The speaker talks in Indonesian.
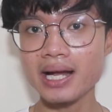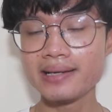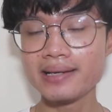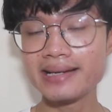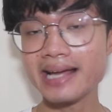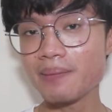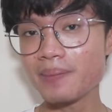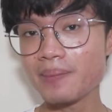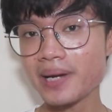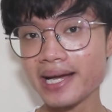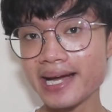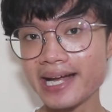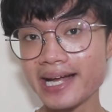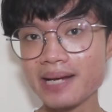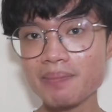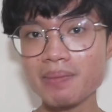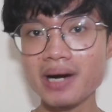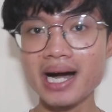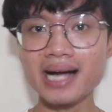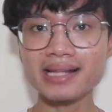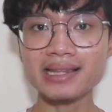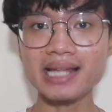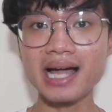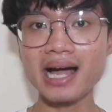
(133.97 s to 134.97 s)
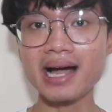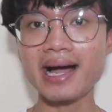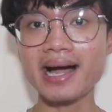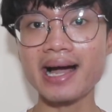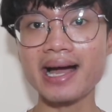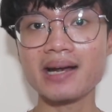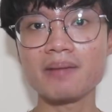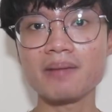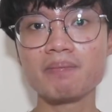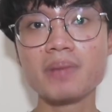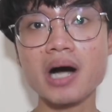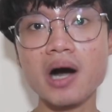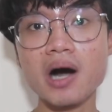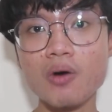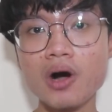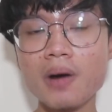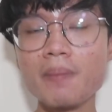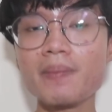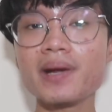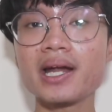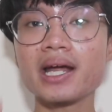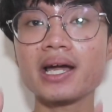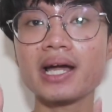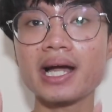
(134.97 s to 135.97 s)
dan mereka ini mengatakan
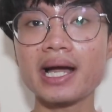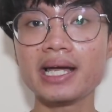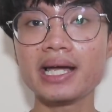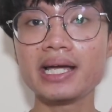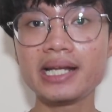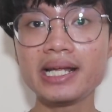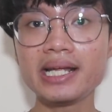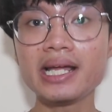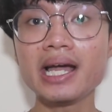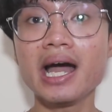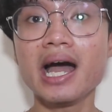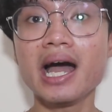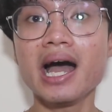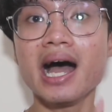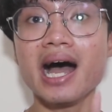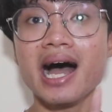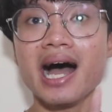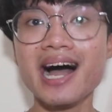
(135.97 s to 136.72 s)
bahwa mereka ini